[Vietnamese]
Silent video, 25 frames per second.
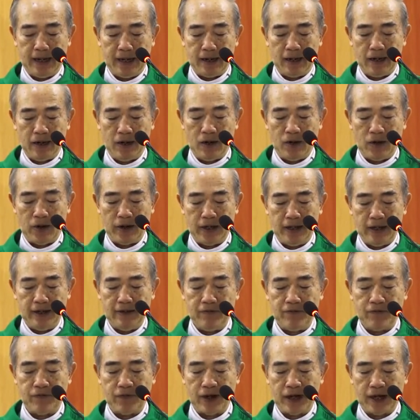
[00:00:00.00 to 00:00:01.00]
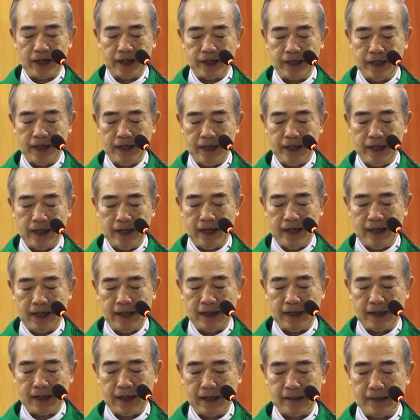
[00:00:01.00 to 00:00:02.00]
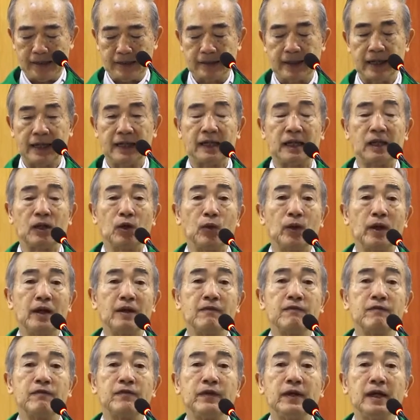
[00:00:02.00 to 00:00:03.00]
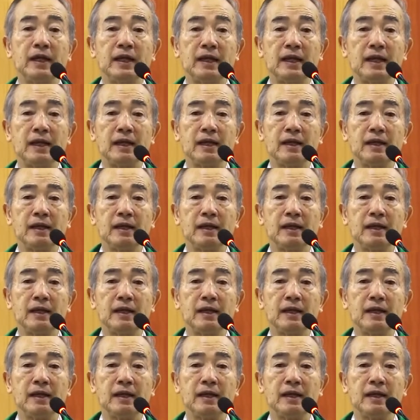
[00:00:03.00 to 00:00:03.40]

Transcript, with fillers: đón và tri ân các tình nguyện viên